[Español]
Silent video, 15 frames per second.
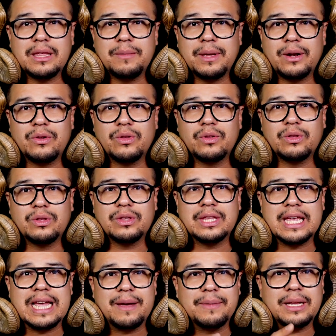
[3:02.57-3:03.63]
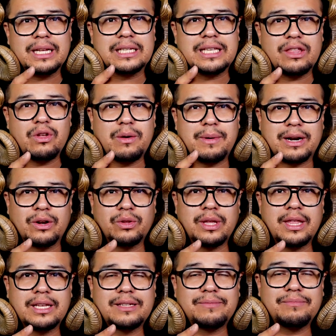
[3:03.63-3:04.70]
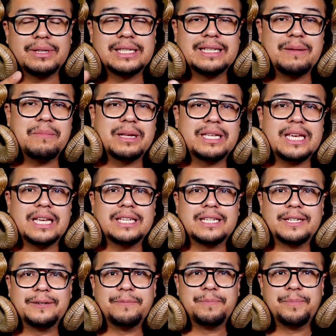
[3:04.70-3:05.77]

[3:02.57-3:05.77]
debieron de haber estado abarrotadas están vacías.